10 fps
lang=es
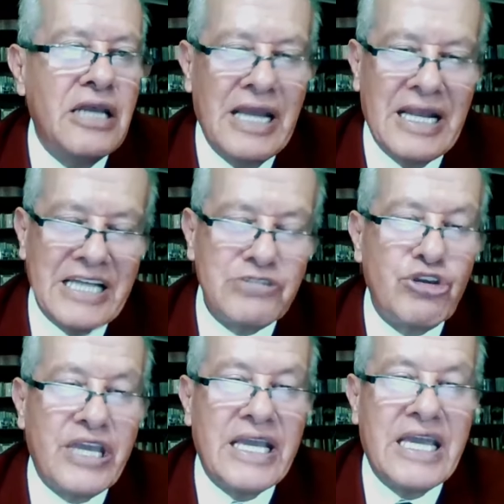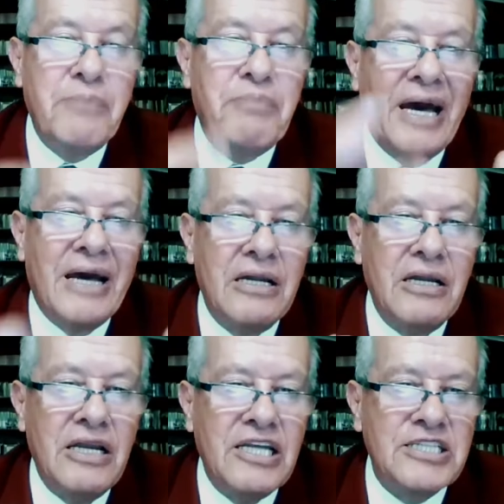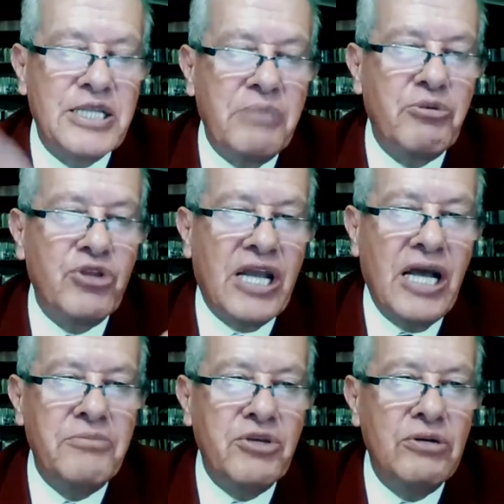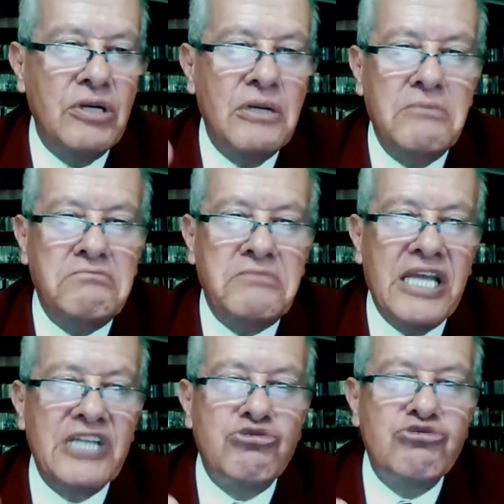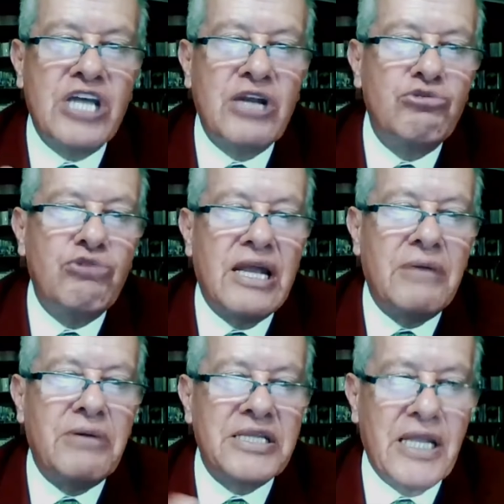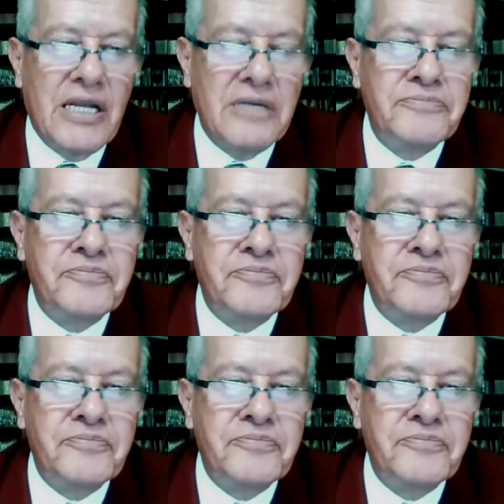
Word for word: en el caso que quepa ese tipo de cambio, es un saludo a la bandera.